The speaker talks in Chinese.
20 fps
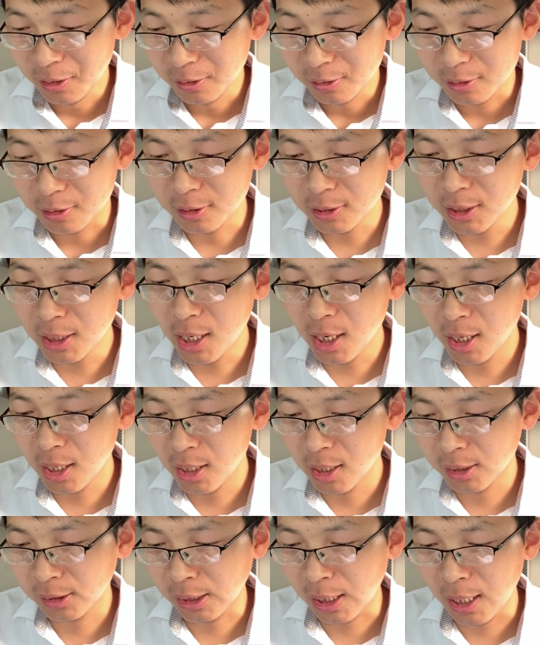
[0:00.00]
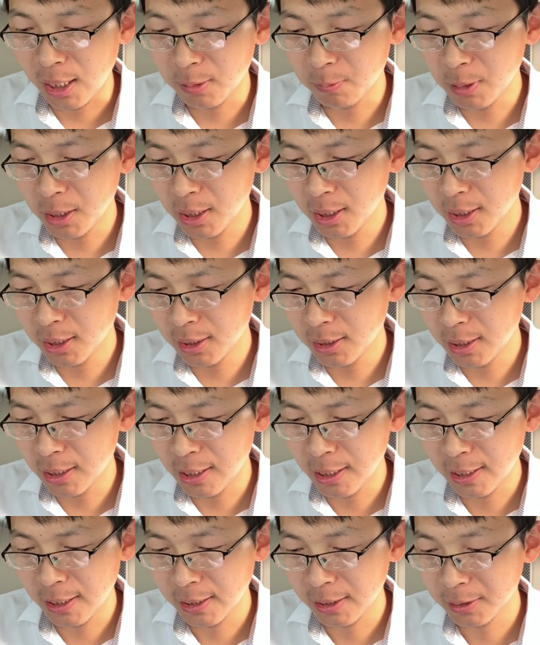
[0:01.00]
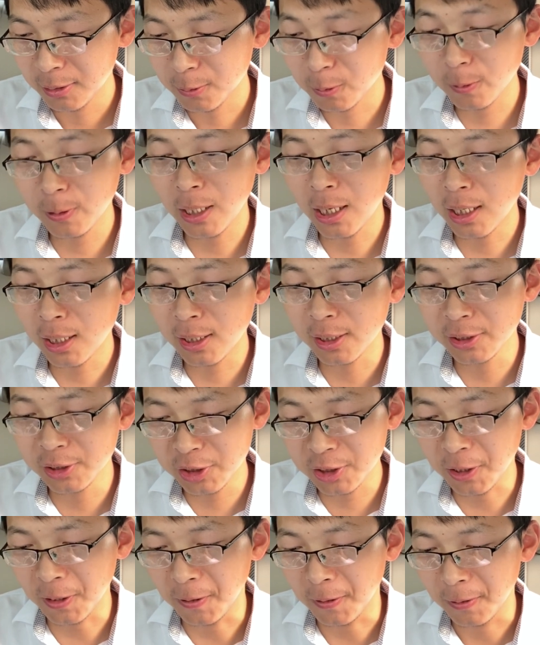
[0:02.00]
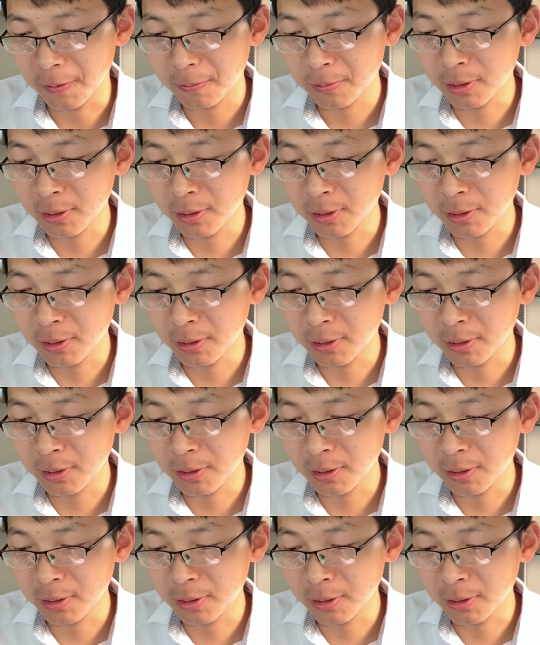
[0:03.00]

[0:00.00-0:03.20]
实际上，台湾虽然很小，